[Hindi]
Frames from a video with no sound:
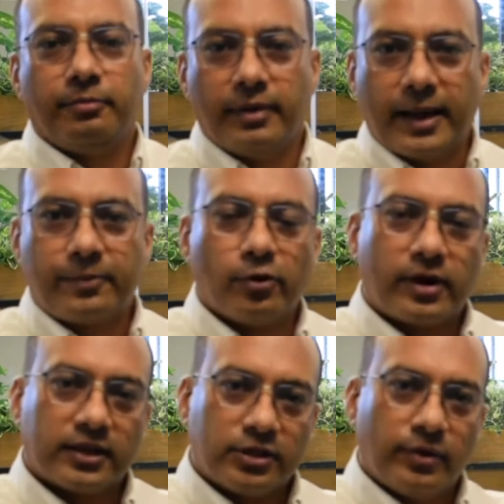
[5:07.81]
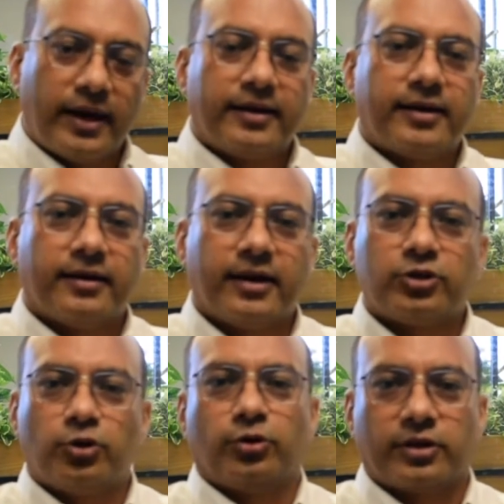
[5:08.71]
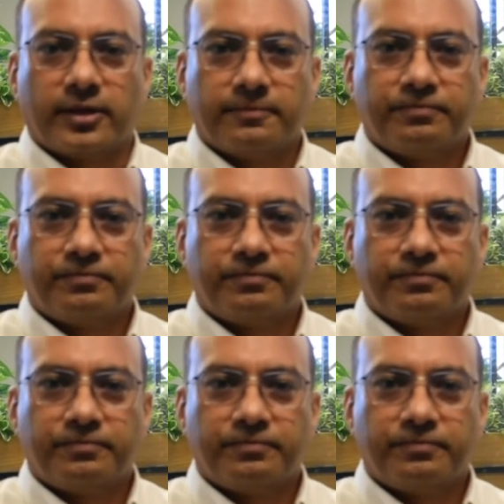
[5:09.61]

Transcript: मैं आपको कहता हूँ ऐड करना छोड़ दें